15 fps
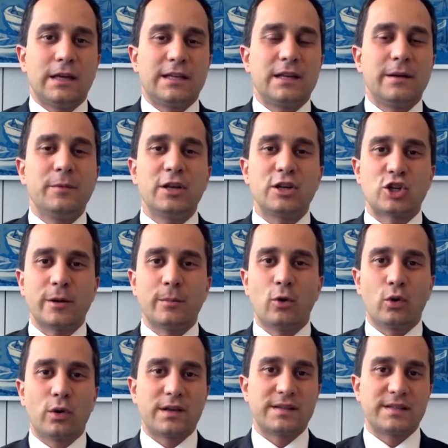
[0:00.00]
Ich nehme die
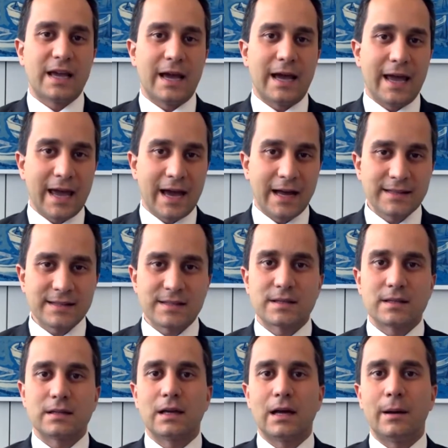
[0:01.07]
Stimmung sehr
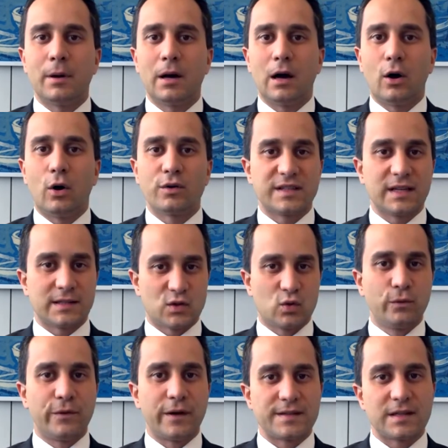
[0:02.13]
ernst, aber auch sehr
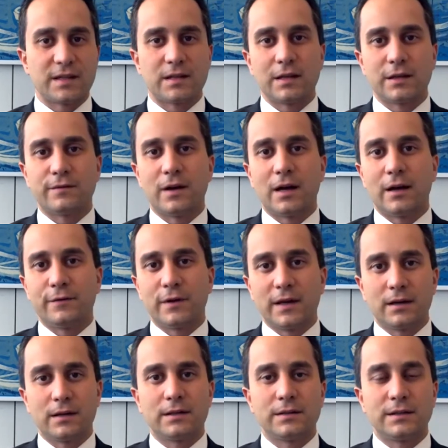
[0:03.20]
zuversichtlich wahr.
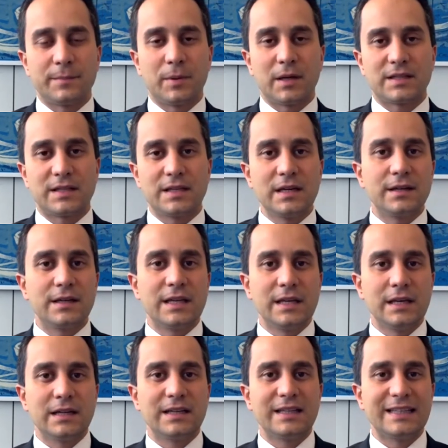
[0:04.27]
Wir debattieren
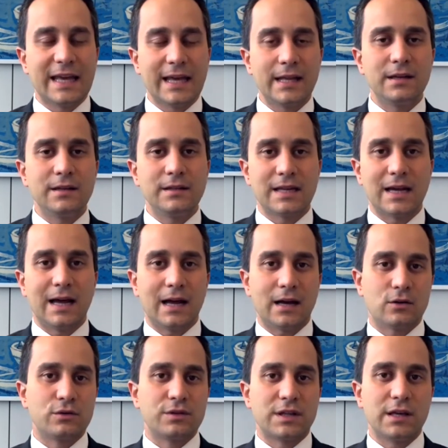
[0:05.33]
hier jeden
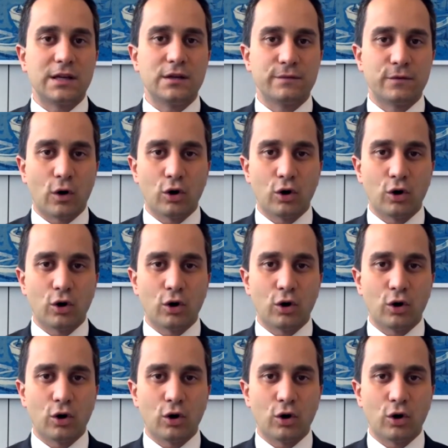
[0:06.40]
Tag und jede